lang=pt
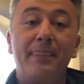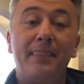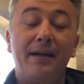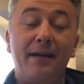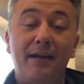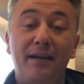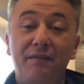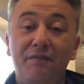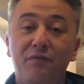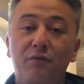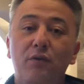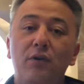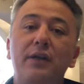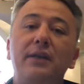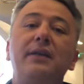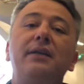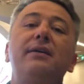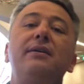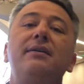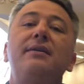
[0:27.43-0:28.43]
na
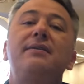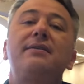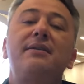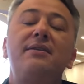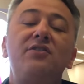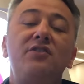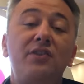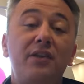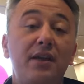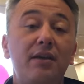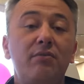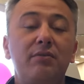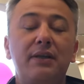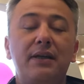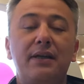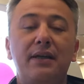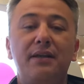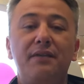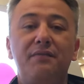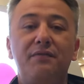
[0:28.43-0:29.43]
Califórnia, San Diego,
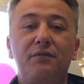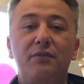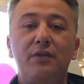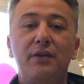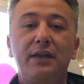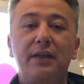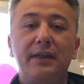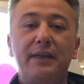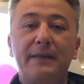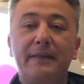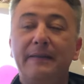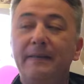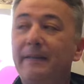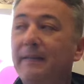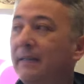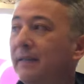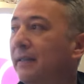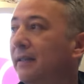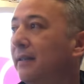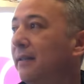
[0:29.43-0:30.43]
na Califórnia, né?
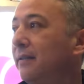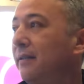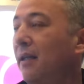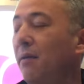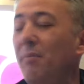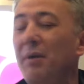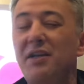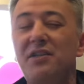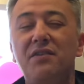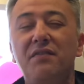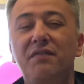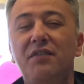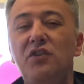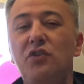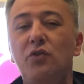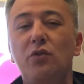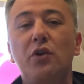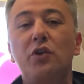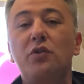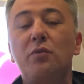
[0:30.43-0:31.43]
Tem mais de
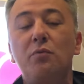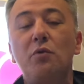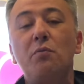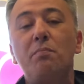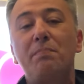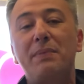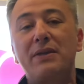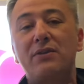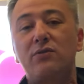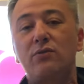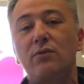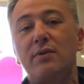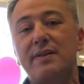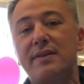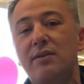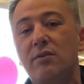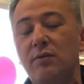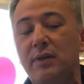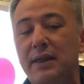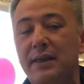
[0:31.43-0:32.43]
28 mil
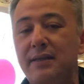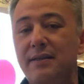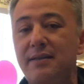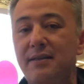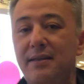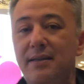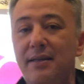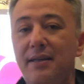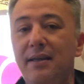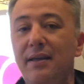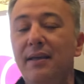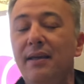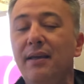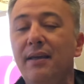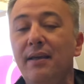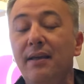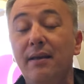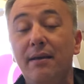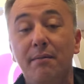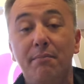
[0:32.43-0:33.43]
pessoas reunidas aqui,
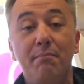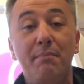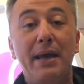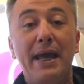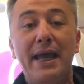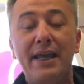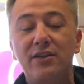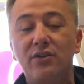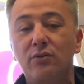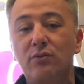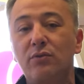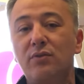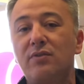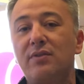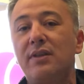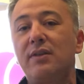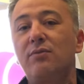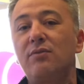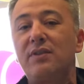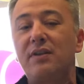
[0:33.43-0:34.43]

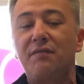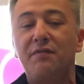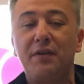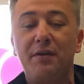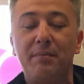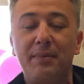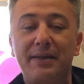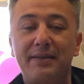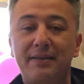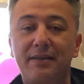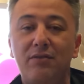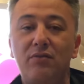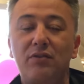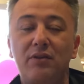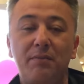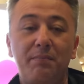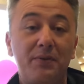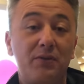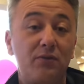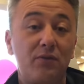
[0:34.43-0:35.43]
médicos, indústria
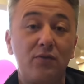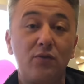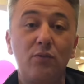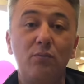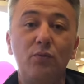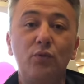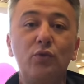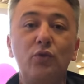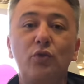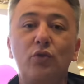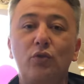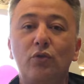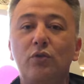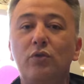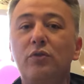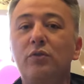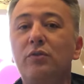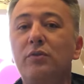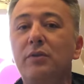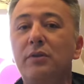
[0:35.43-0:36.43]
farmacêutica, pessoas do mundo
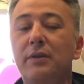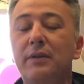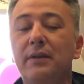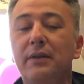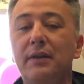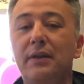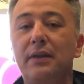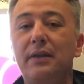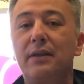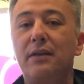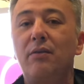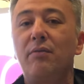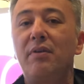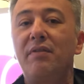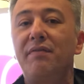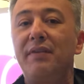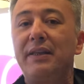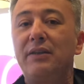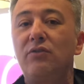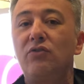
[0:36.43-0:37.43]
todo. Então, é
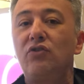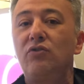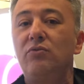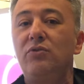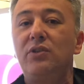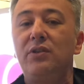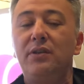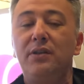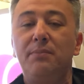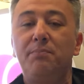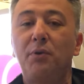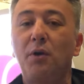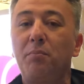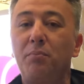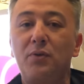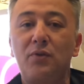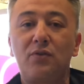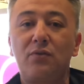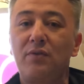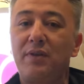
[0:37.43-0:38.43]
eventos de
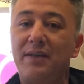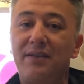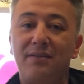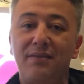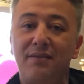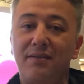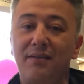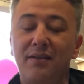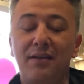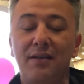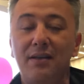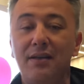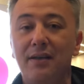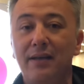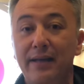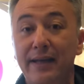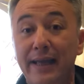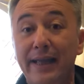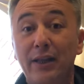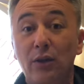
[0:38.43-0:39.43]
proporções
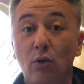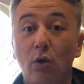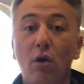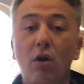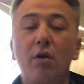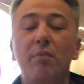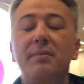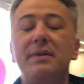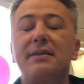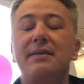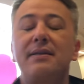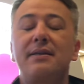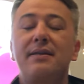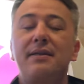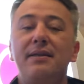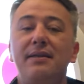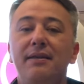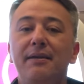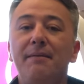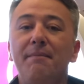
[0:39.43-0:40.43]
enormes
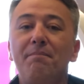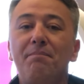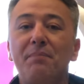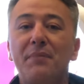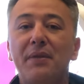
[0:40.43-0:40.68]
aqui.